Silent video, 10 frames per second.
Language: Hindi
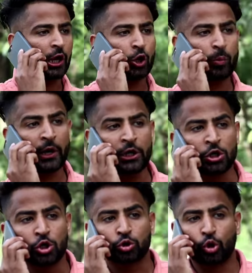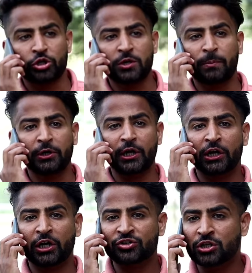हेलो भाई थोड़ी सी
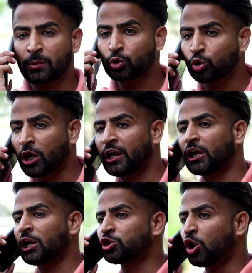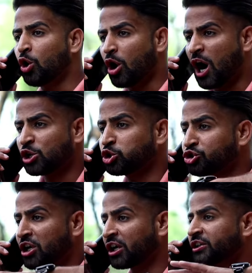बिंडे गंडासी अपन दुखा लेकर आजो आज
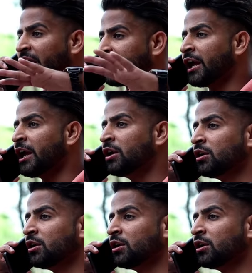तो चक देंगे